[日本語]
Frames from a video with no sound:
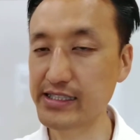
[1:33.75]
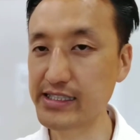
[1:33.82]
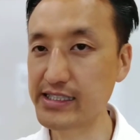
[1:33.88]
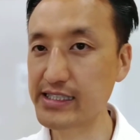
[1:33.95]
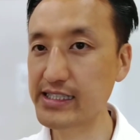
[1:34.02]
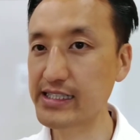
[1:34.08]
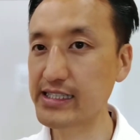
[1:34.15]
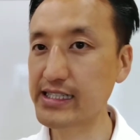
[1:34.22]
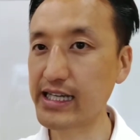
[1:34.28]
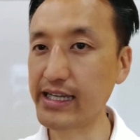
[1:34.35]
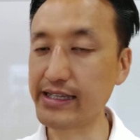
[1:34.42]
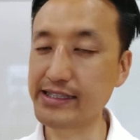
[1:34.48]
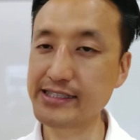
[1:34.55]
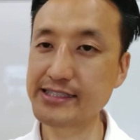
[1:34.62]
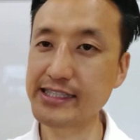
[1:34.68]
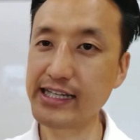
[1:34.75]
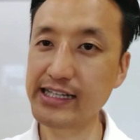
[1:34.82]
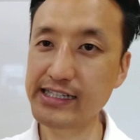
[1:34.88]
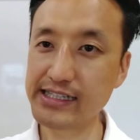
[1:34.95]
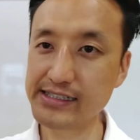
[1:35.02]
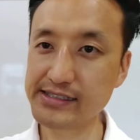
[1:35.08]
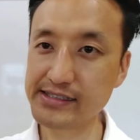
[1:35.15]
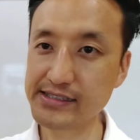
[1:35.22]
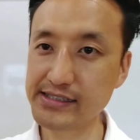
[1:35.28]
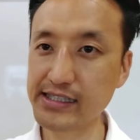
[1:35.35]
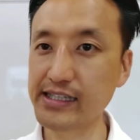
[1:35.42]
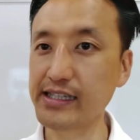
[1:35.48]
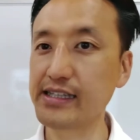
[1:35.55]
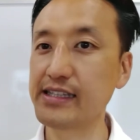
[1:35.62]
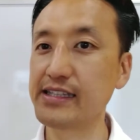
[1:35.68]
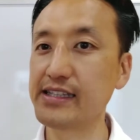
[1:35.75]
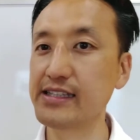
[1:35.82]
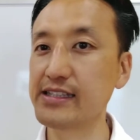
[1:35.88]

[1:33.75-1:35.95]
一回しゃがんで